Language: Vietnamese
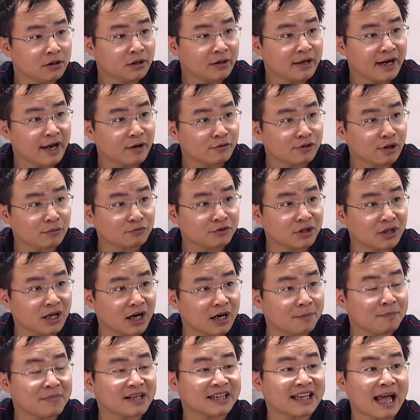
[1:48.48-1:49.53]
12 năm ấy
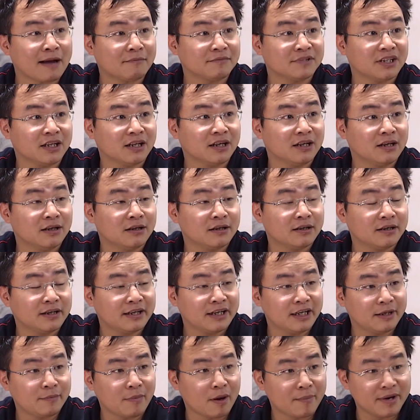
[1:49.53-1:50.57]
không chỉ là hoa hồng
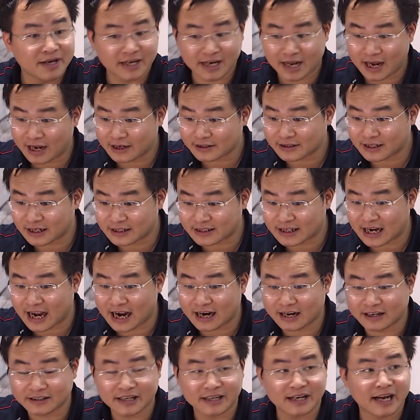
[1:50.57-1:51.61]
mà còn là rất
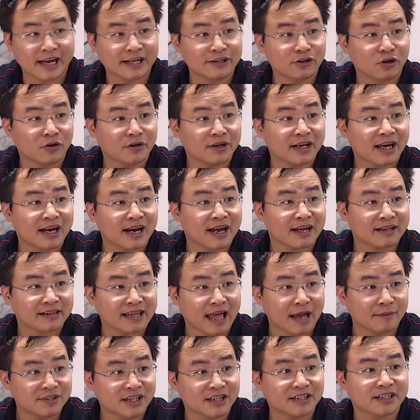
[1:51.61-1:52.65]
nhiều khó khăn và hoài
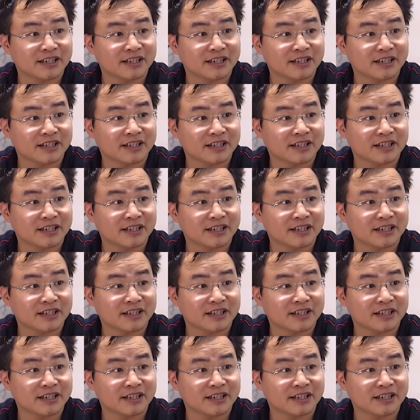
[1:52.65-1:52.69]
nghi.